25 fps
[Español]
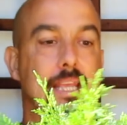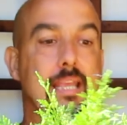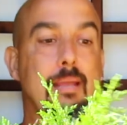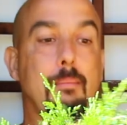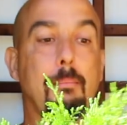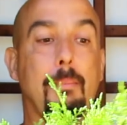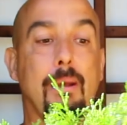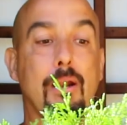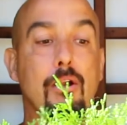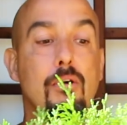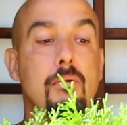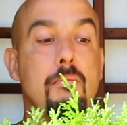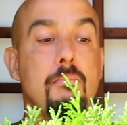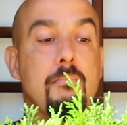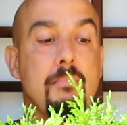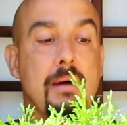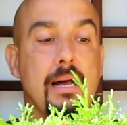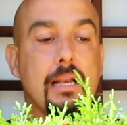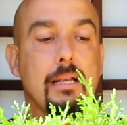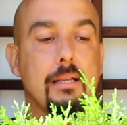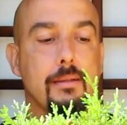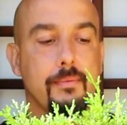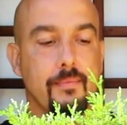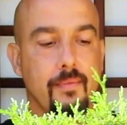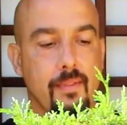Y menos
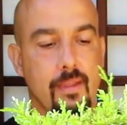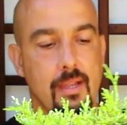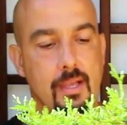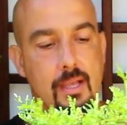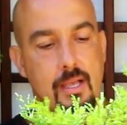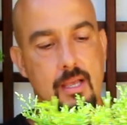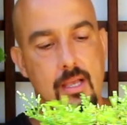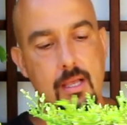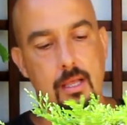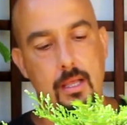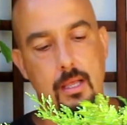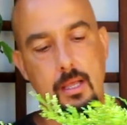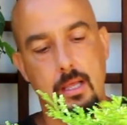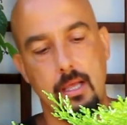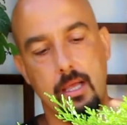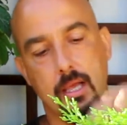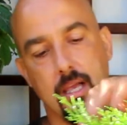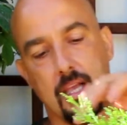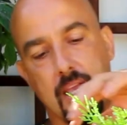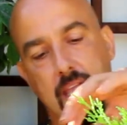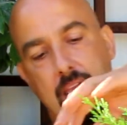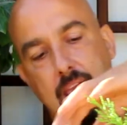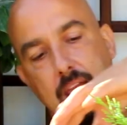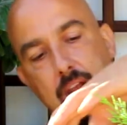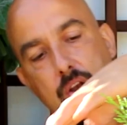mal
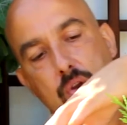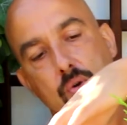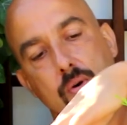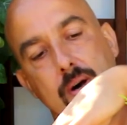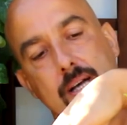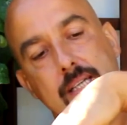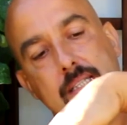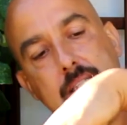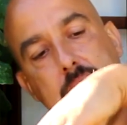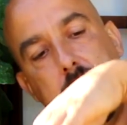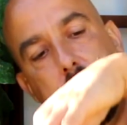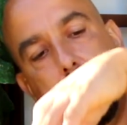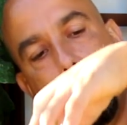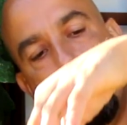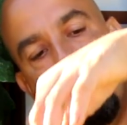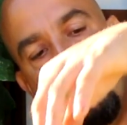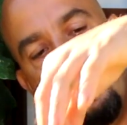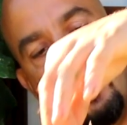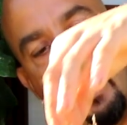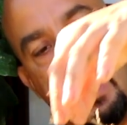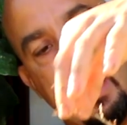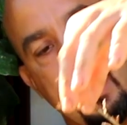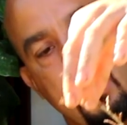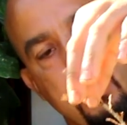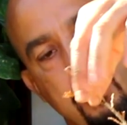que no ha sido
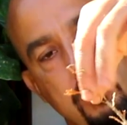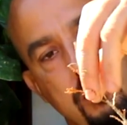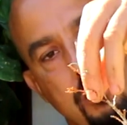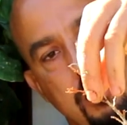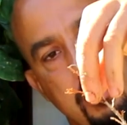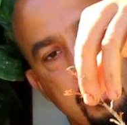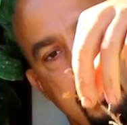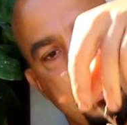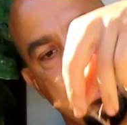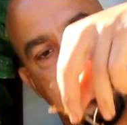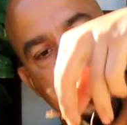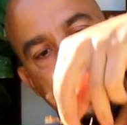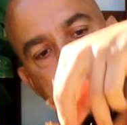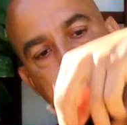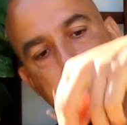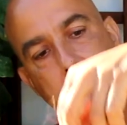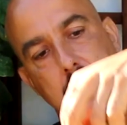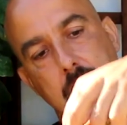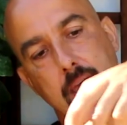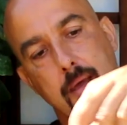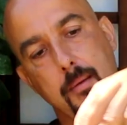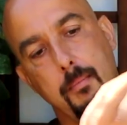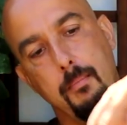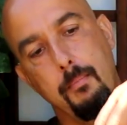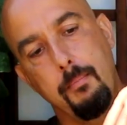un año
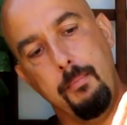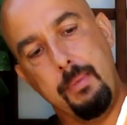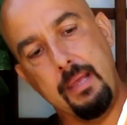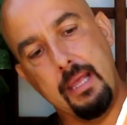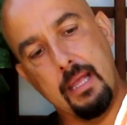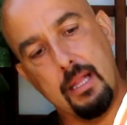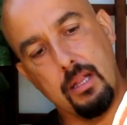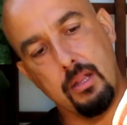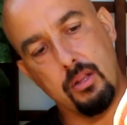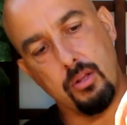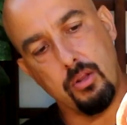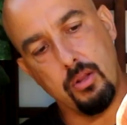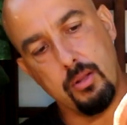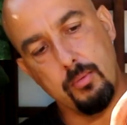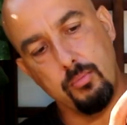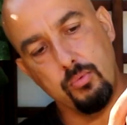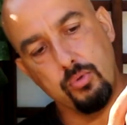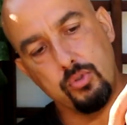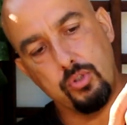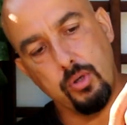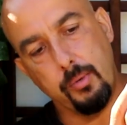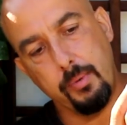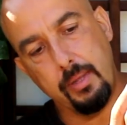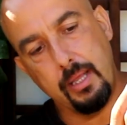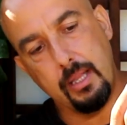de viento, de
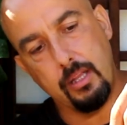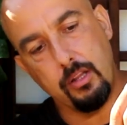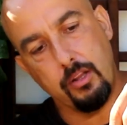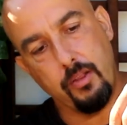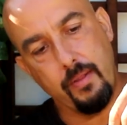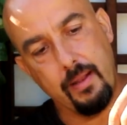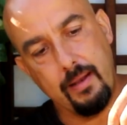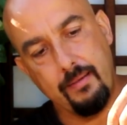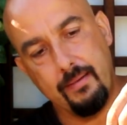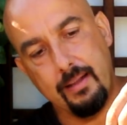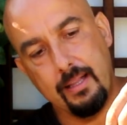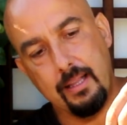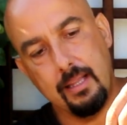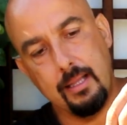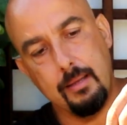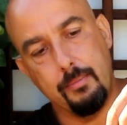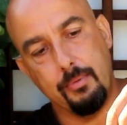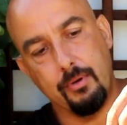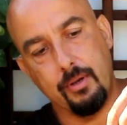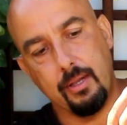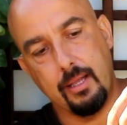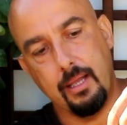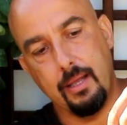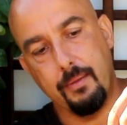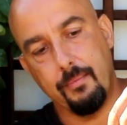mucho viento de levante,
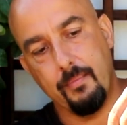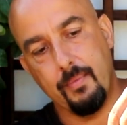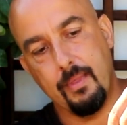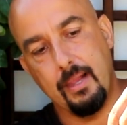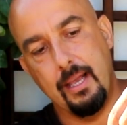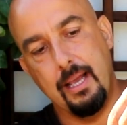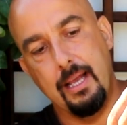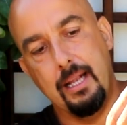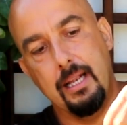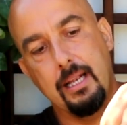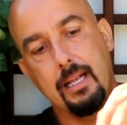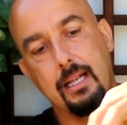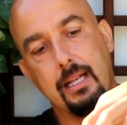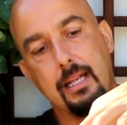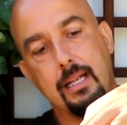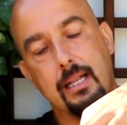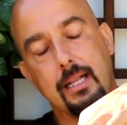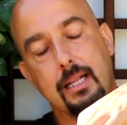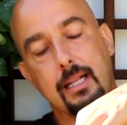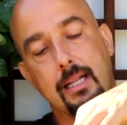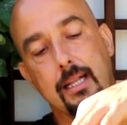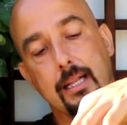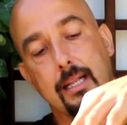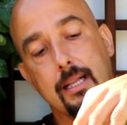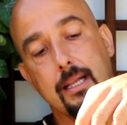porque
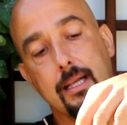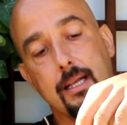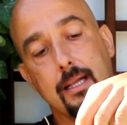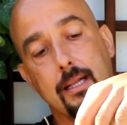el,